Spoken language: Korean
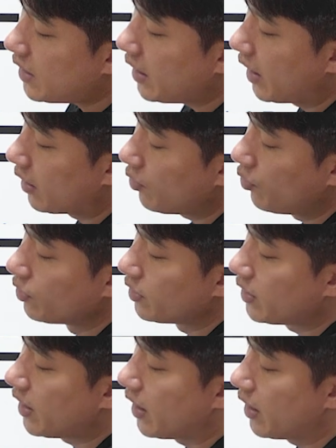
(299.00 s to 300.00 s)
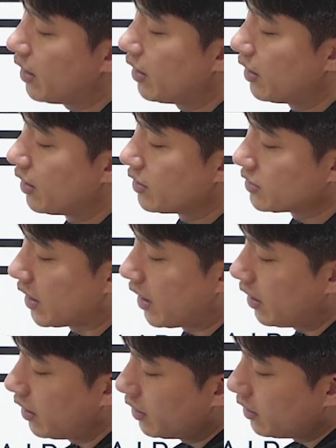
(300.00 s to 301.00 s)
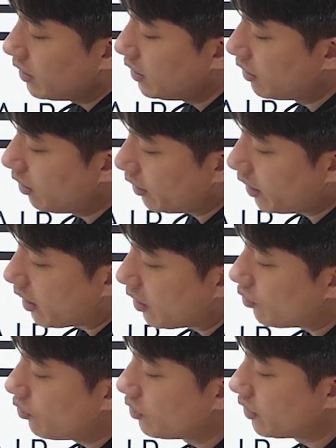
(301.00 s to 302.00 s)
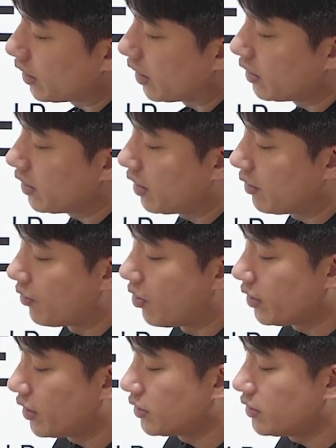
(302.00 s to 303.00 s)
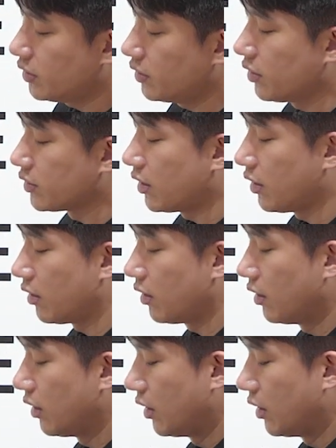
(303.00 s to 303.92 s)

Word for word: 갖고 오는데 자 이렇게 갖고 오는 게 아니라 머리를 틀어서